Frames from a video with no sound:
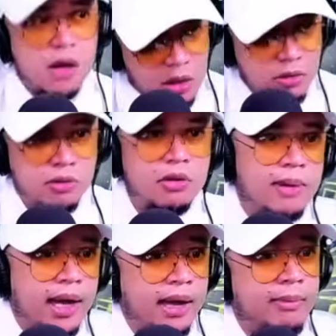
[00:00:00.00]
ganun, 'di
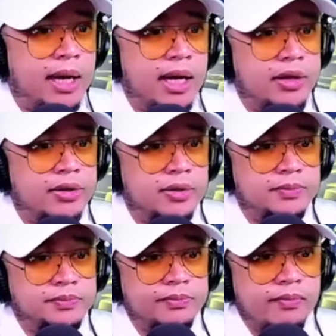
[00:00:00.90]
ba? Malay niyo.
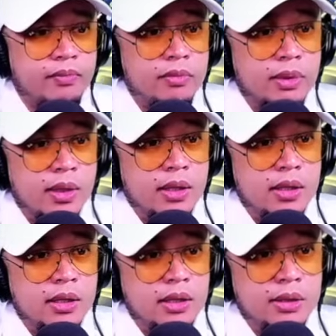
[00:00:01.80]

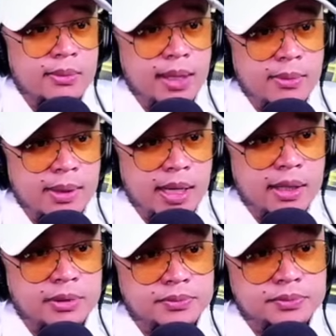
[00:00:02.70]
Malaman.
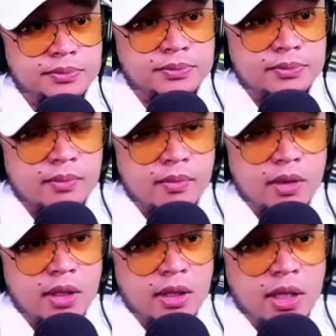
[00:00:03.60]

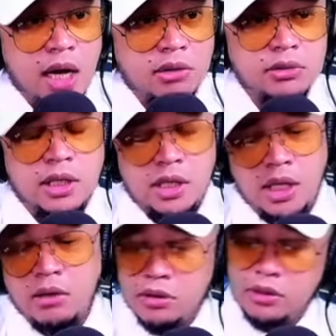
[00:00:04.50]
Ako,
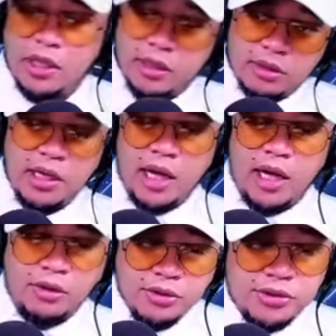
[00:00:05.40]
ako, ito lang
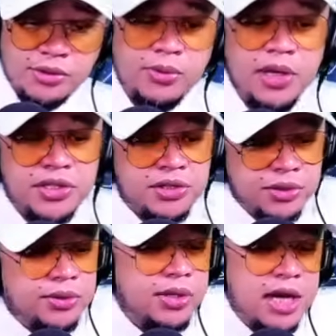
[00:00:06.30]
ako,
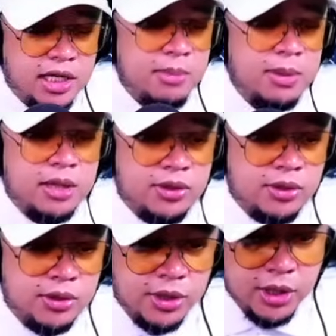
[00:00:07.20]
suwestiyon ko lang naman
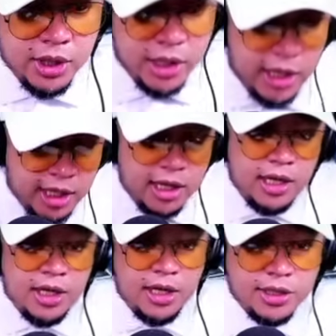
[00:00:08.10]
to
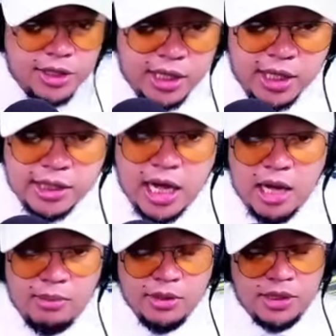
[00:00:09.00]
uh, ah,
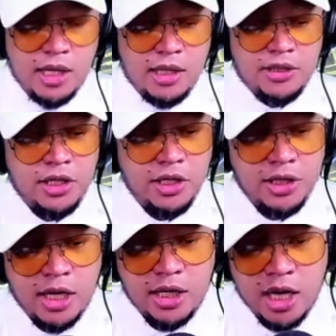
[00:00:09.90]
Secretary,
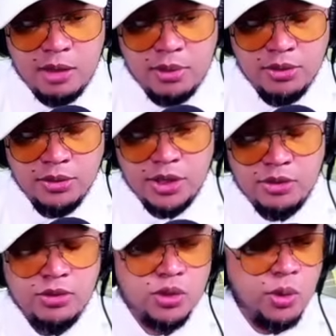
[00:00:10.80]
Secretary Abalos,
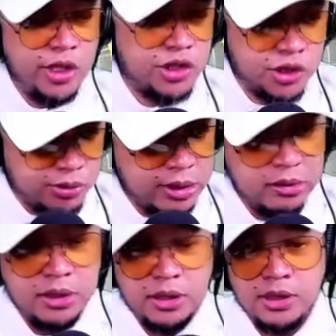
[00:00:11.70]
suwestuhan
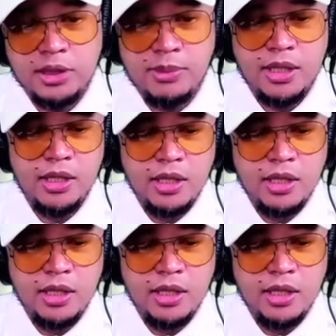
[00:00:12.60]
ko lang naman,